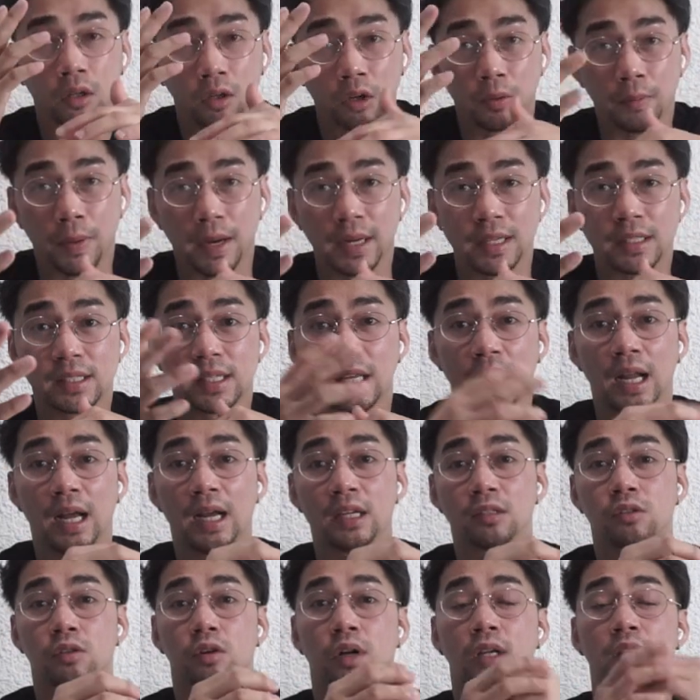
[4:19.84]
lumaki
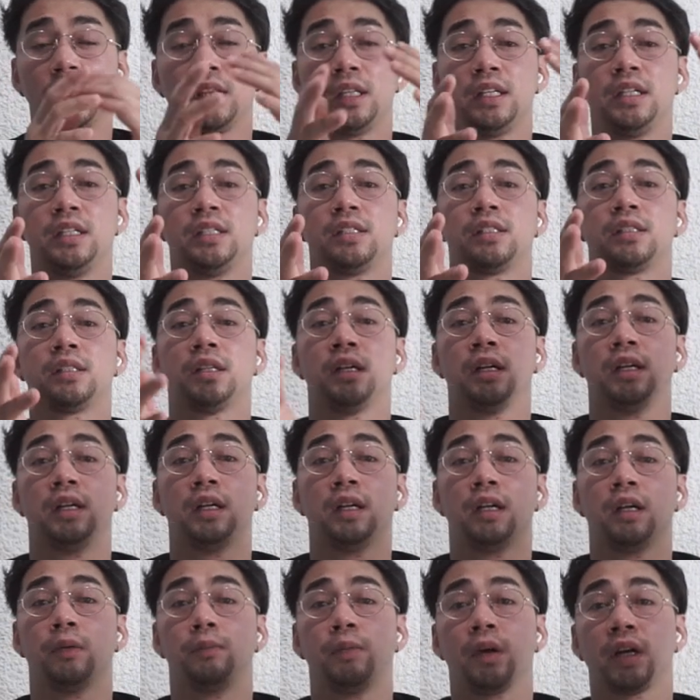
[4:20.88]
sila. So, at least,
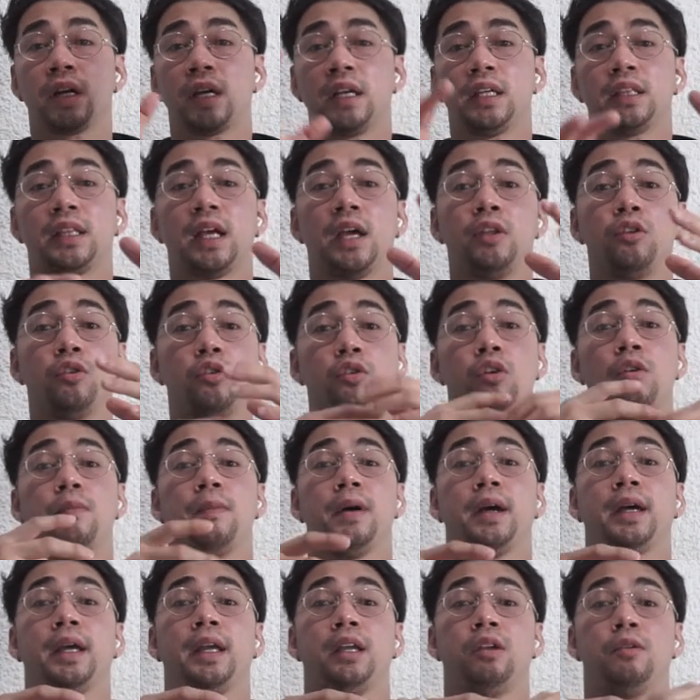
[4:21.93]
makita niyong
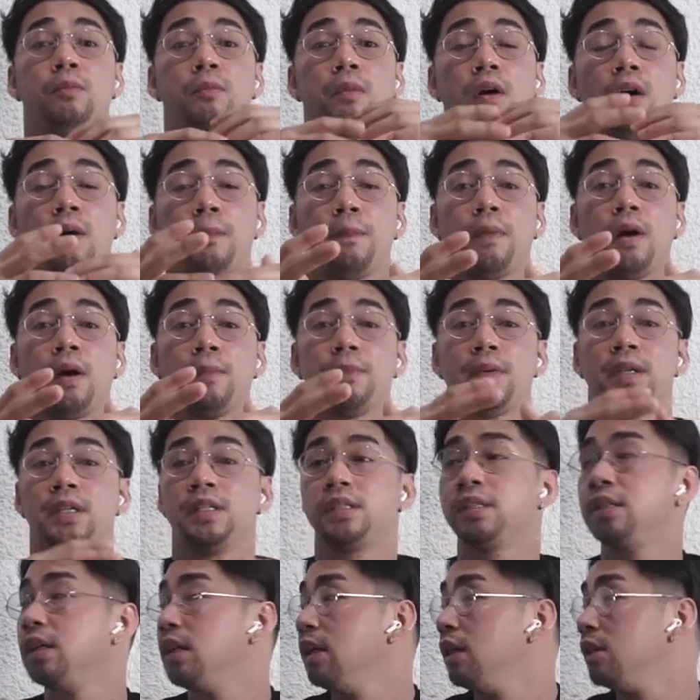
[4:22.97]
lumaki yung mga
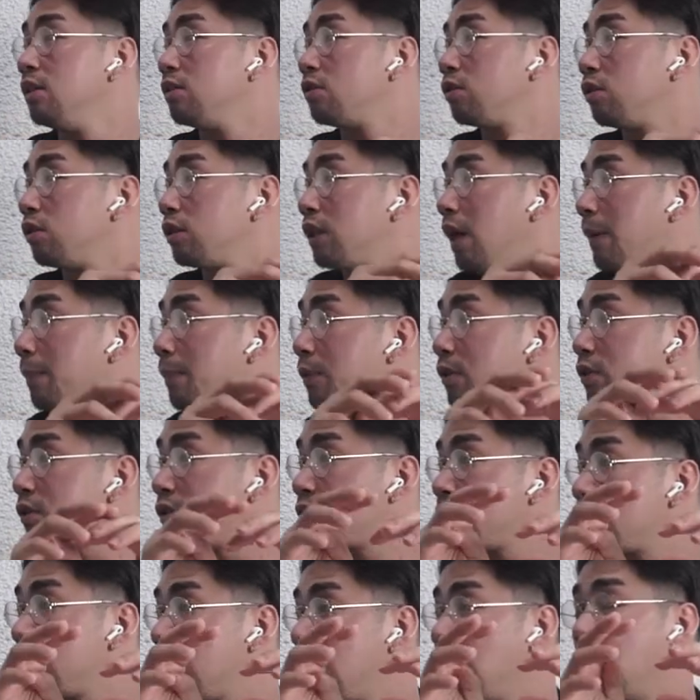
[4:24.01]
puppies. So
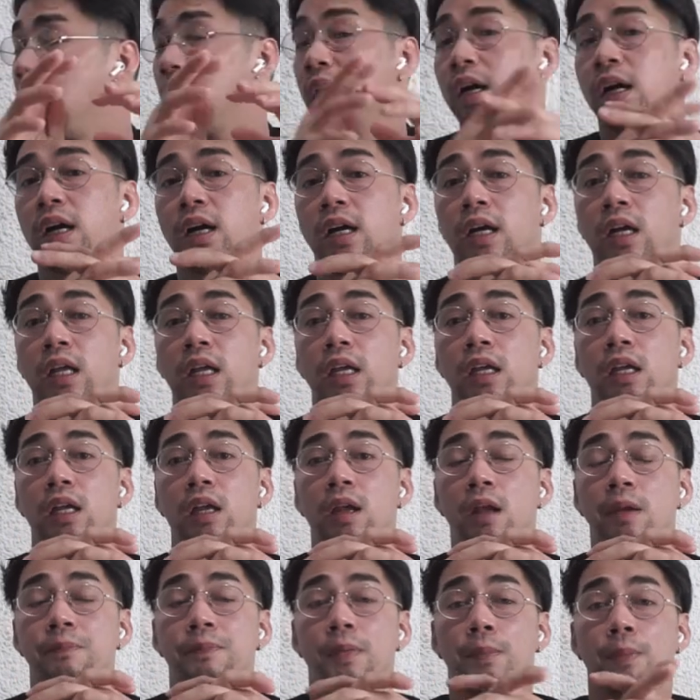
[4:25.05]
tapos uh,
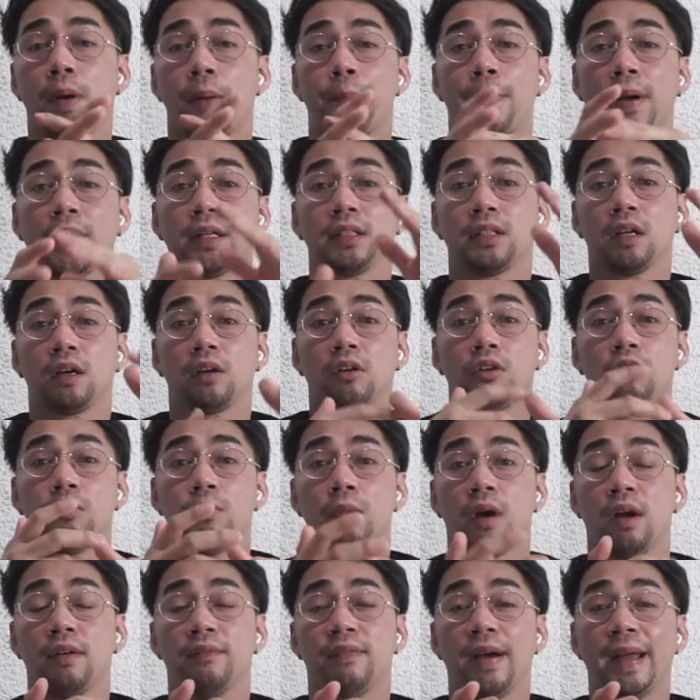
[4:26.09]
ipapakita ko rin
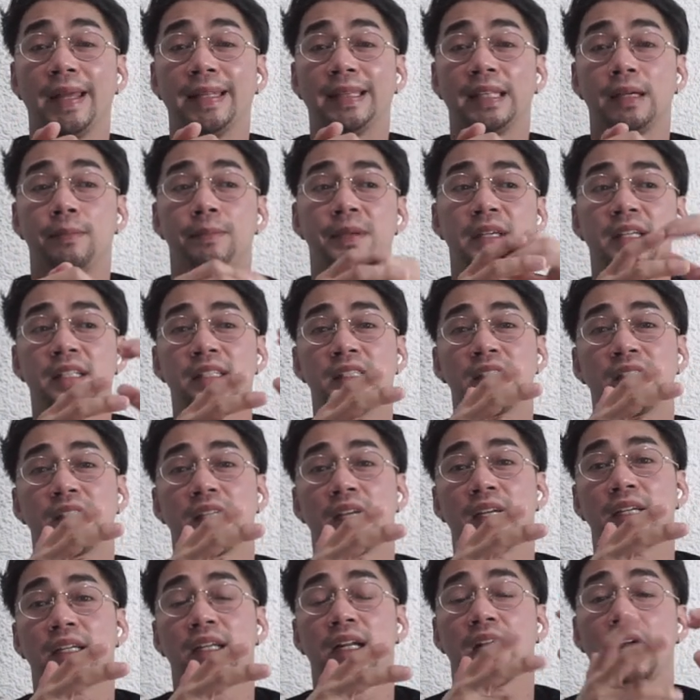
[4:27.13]
yung mga vitamins
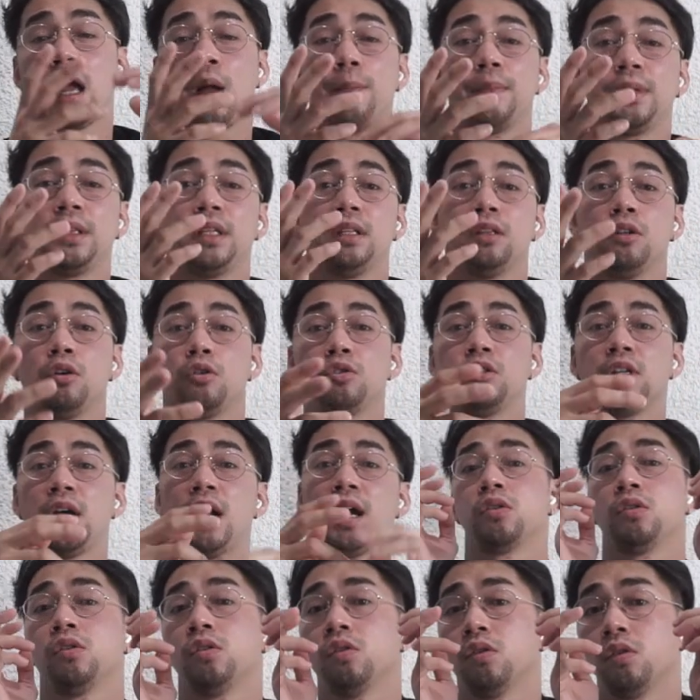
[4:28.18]
na ginagamit ni
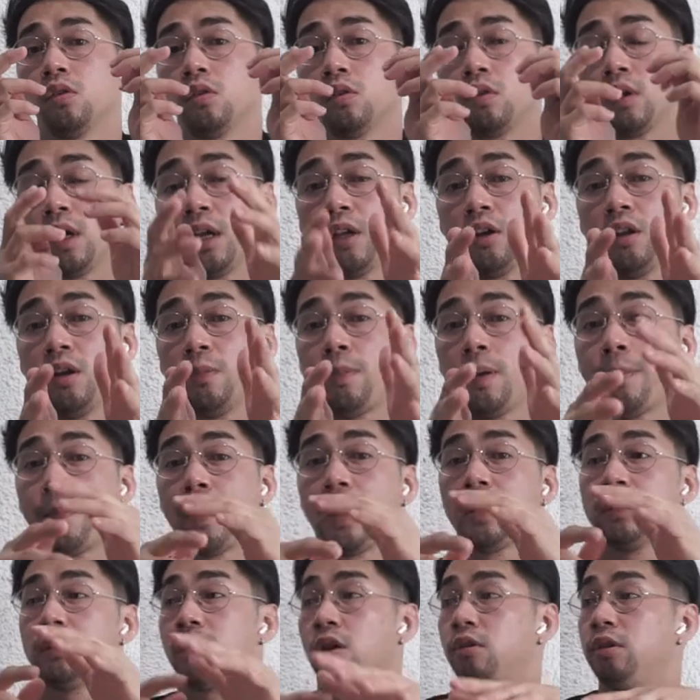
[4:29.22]
Doja. So ngayon
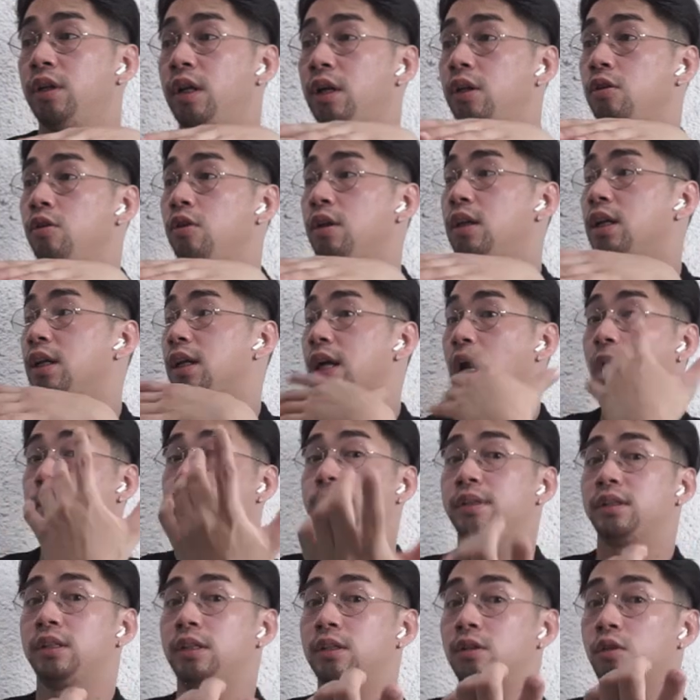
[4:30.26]
ipapakita ko na rin yung
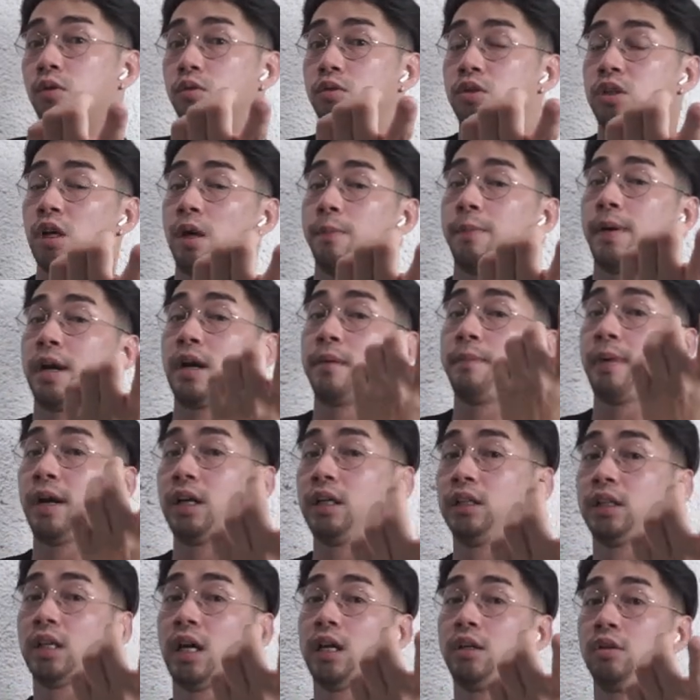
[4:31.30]
ginagamit ni Doja para
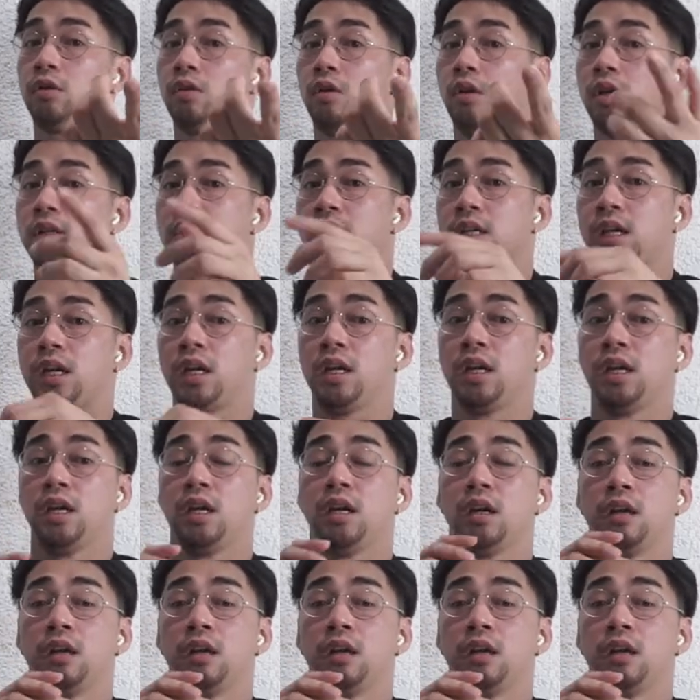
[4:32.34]
makita nyo kasi